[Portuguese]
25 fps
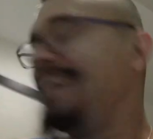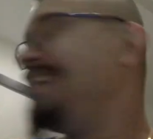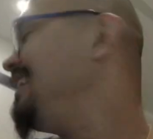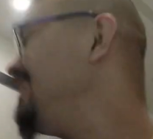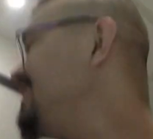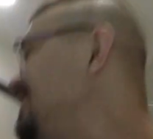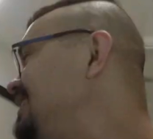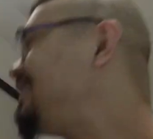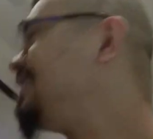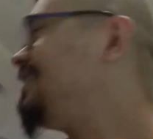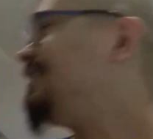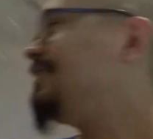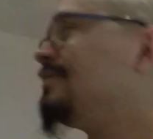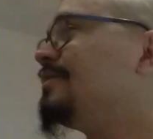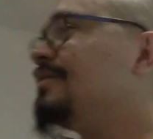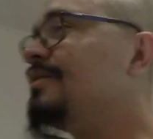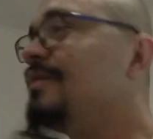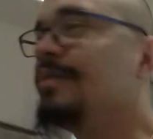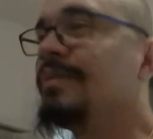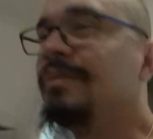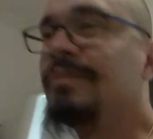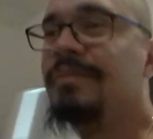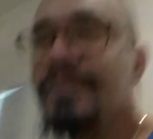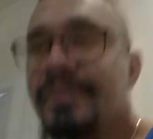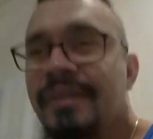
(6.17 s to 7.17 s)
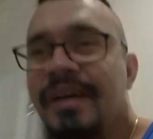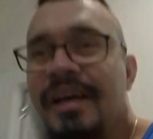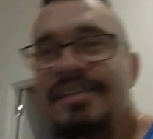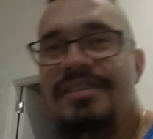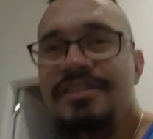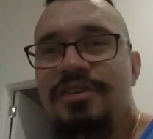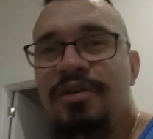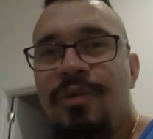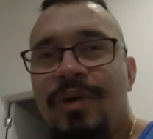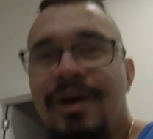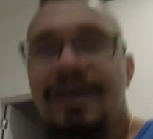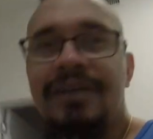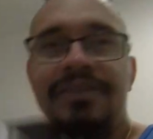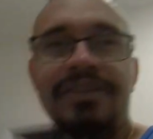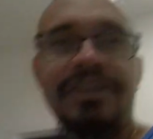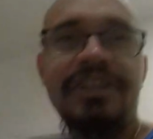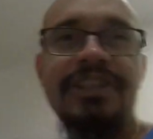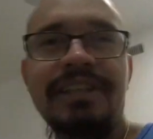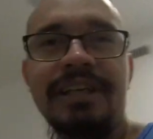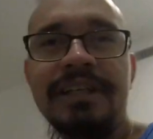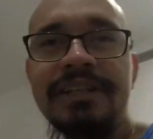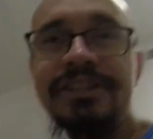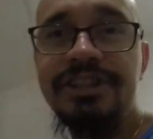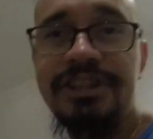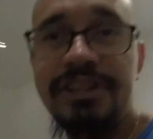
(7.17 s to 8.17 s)
Então, esse é um quadro que
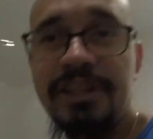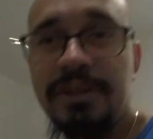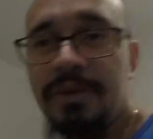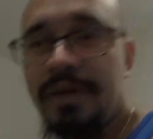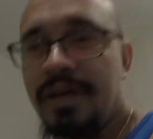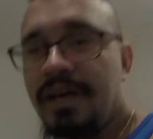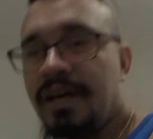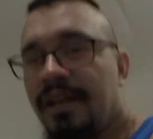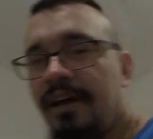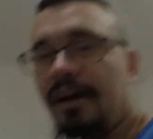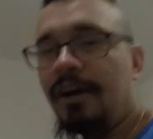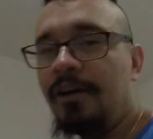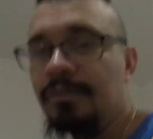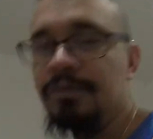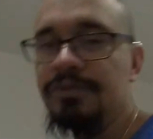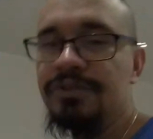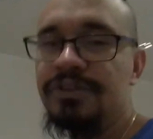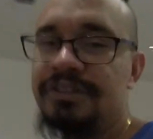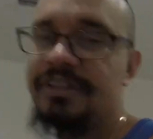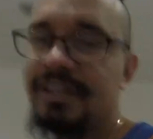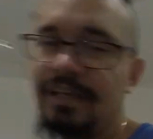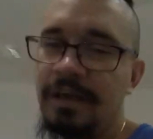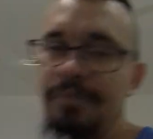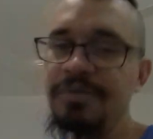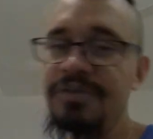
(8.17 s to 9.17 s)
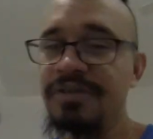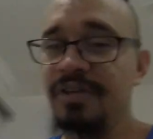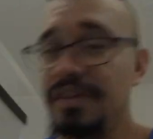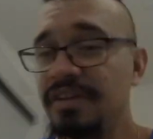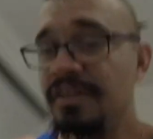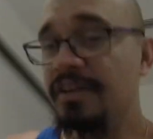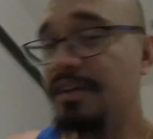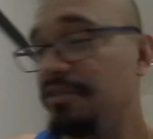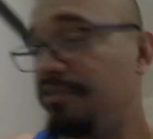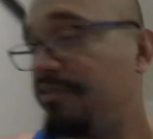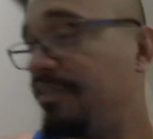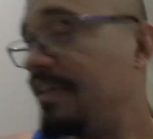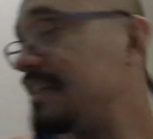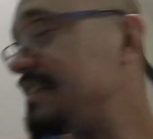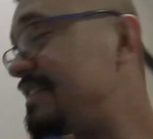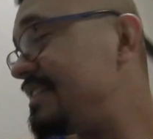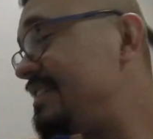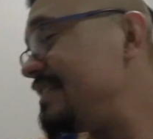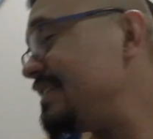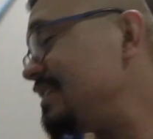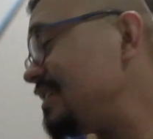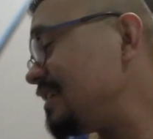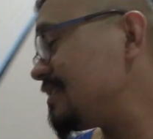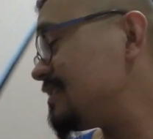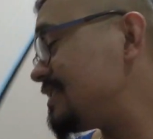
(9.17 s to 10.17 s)
já existia no canal há muito tempo, sendo que eu
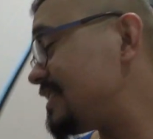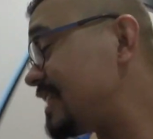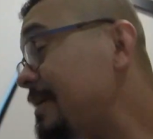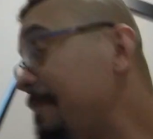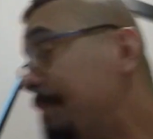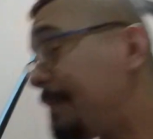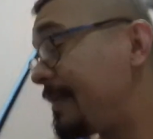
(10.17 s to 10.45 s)
fazia sem